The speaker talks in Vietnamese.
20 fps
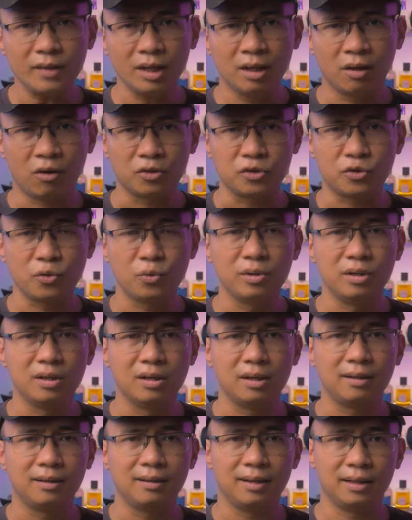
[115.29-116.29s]
có xu
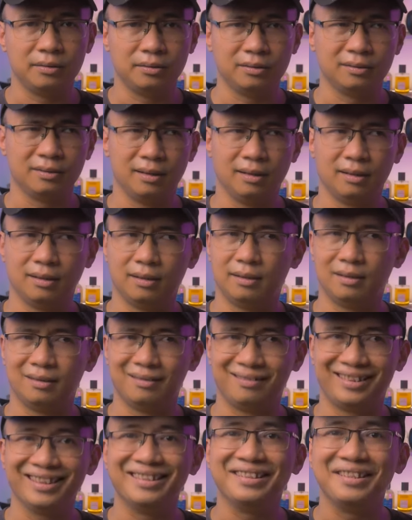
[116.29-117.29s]
hướng gần uh,
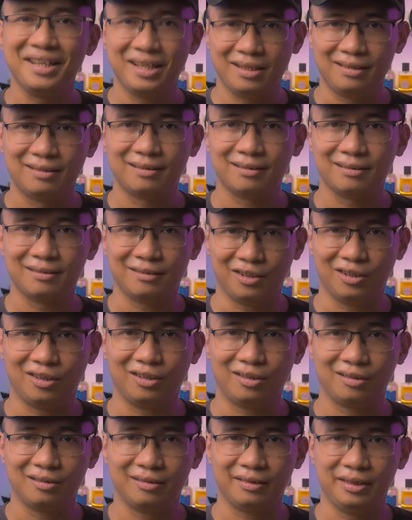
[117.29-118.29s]
tự nhiên
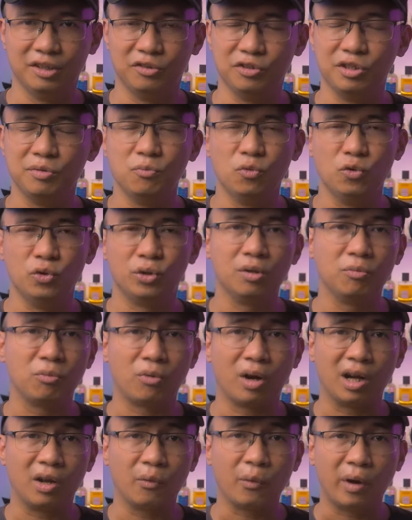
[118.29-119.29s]
đó, kiểu như mùi không
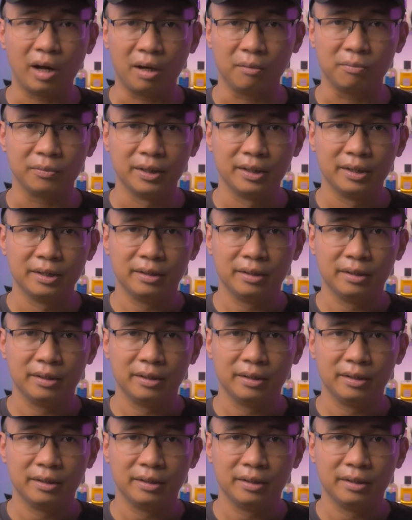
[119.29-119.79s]
quá là hóa học,